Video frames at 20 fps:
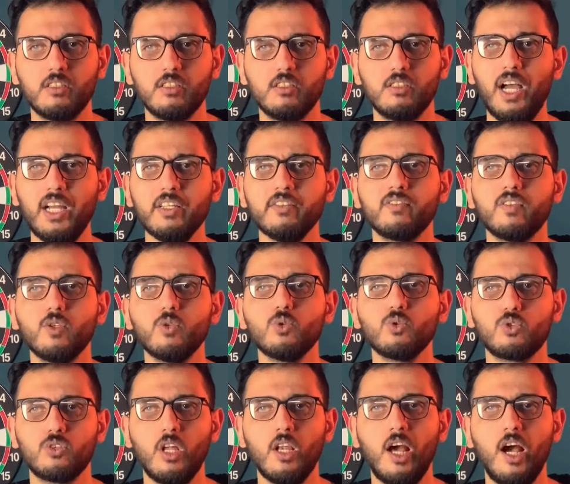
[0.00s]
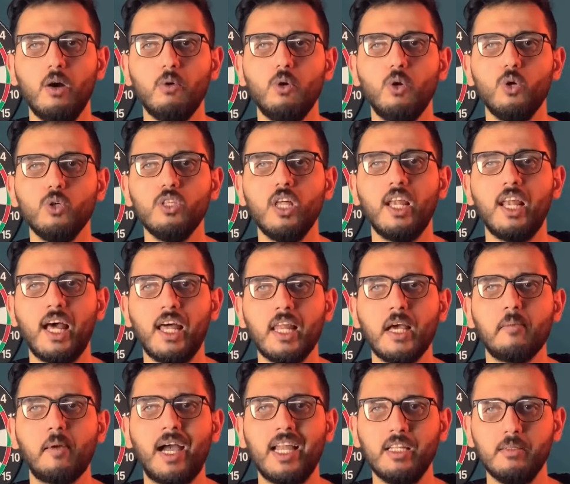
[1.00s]
وعارف نيته الصالحه والهدى اللي
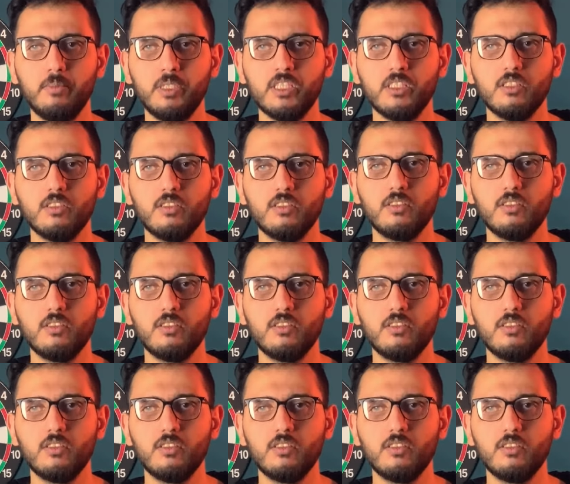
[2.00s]
انعم عليه بيه